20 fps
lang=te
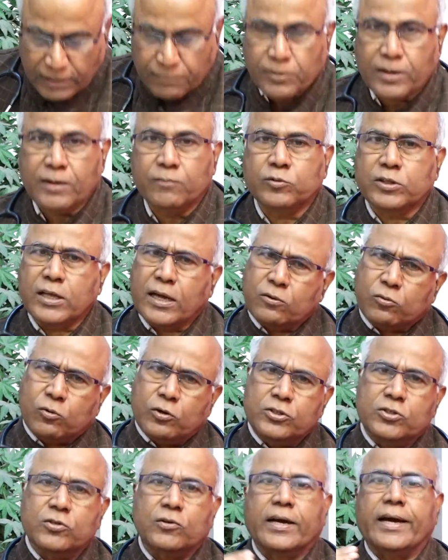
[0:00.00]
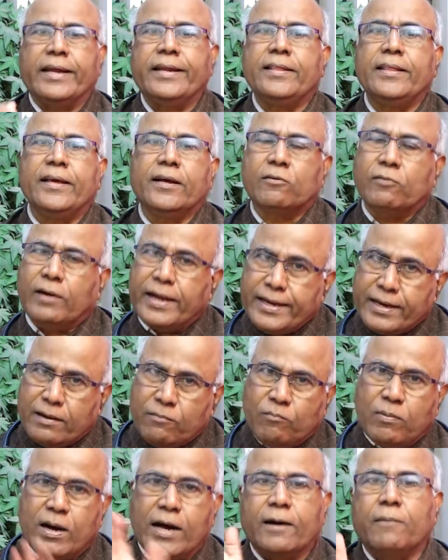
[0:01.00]
షాపులు అమ్ముతారు కొంచెం ఖరీదు ఎక్కువ అయినా
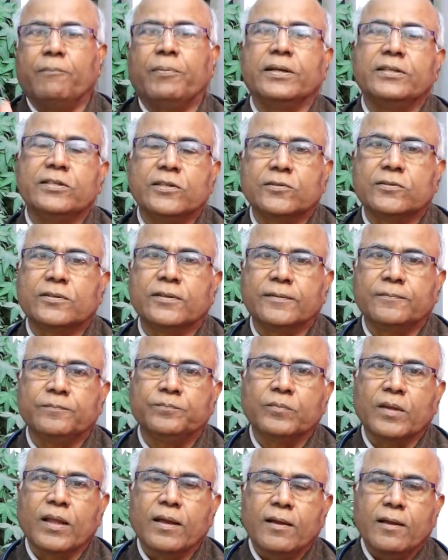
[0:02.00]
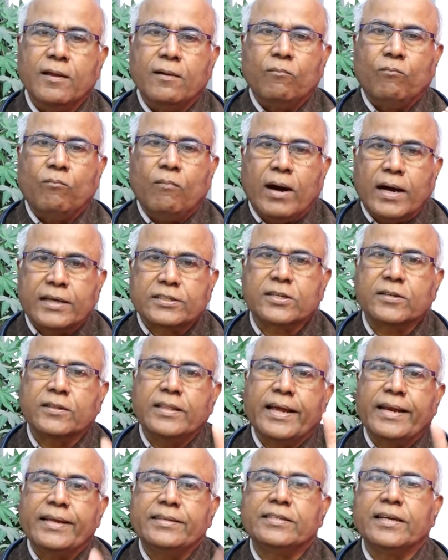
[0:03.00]
బాగా పనిచేస్తుంది మాస్క్
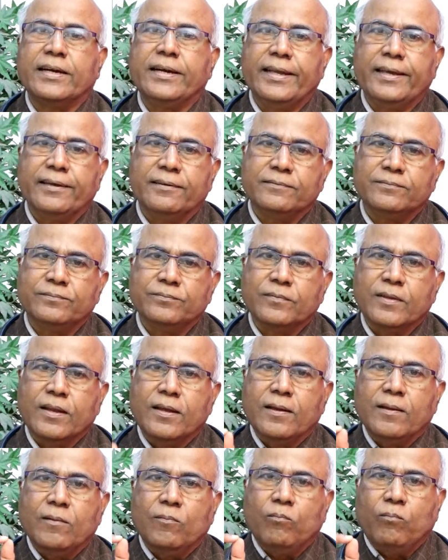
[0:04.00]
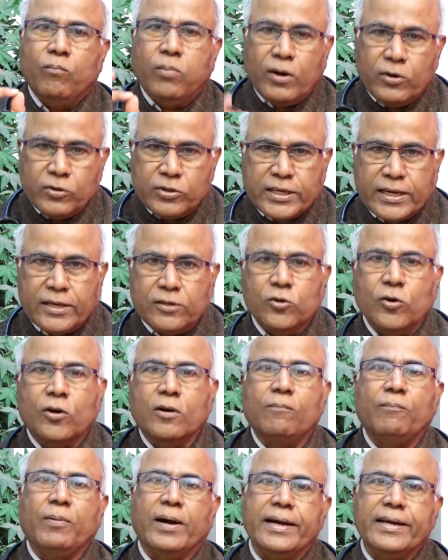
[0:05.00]
ధరించండి భౌతిక
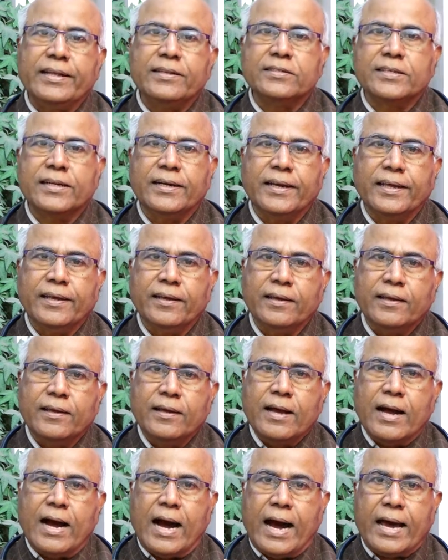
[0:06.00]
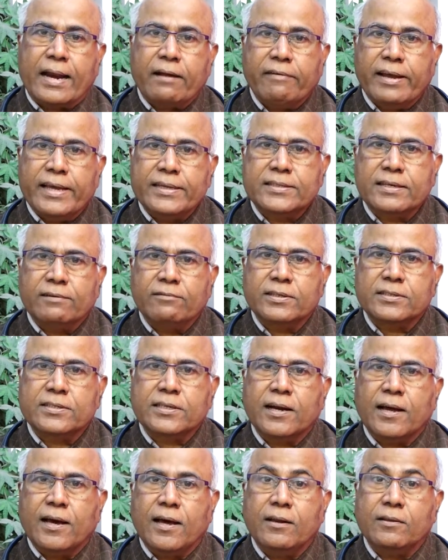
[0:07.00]
దూరం పాటించండి అరవై
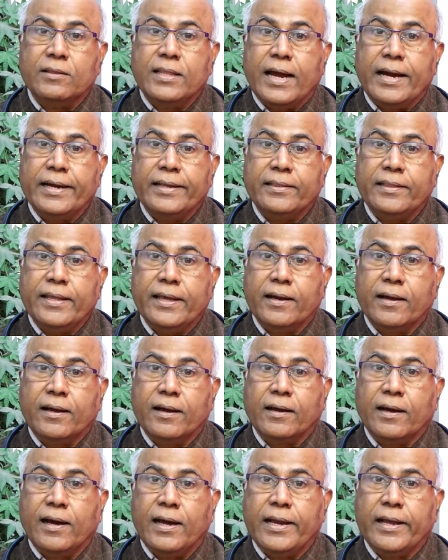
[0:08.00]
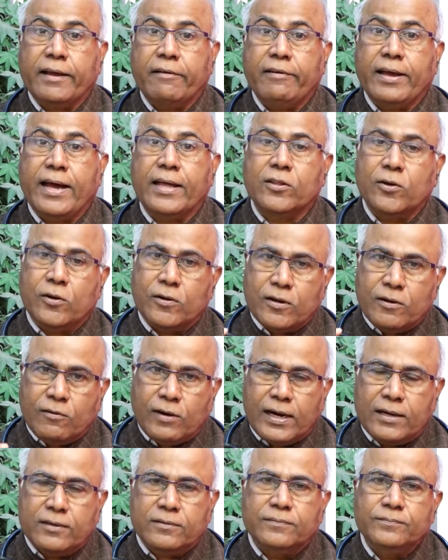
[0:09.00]
సంవత్సరాలు దాటి దీర్ఘకాలిక వ్యాధులు
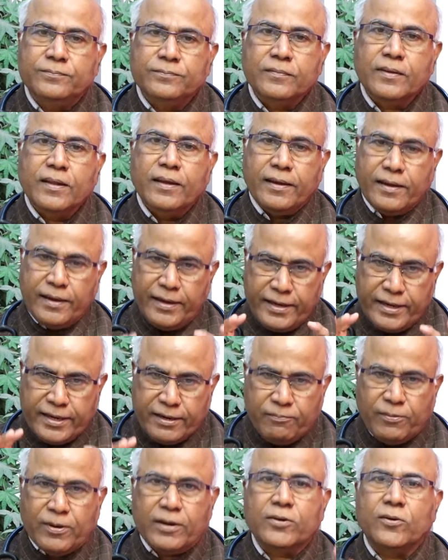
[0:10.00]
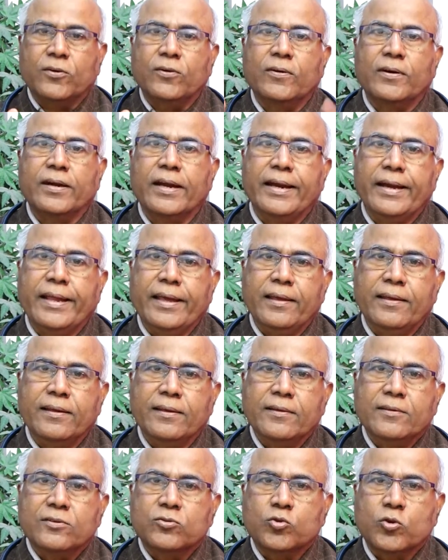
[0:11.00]
ఉన్నవాళ్ళు ఇంటి పట్టునుండండి
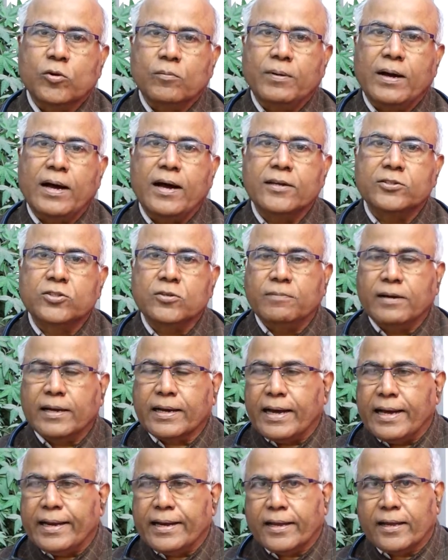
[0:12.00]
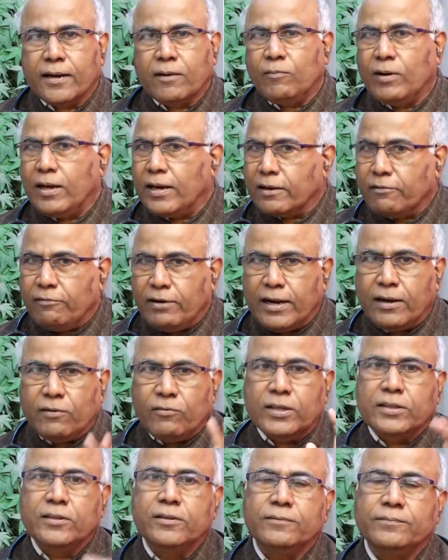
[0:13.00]
శుభ అశుభ కార్యక్రమాలకు
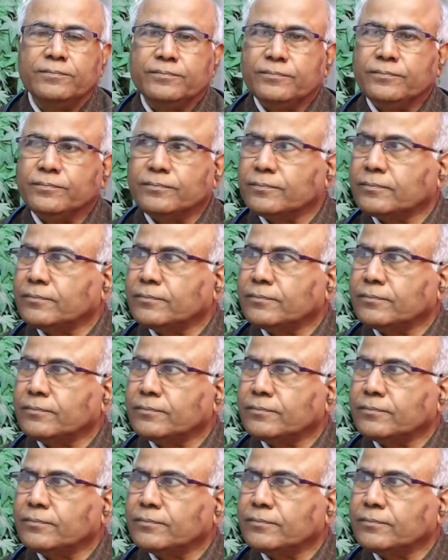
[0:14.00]
వెళ్ళవద్దు ఒక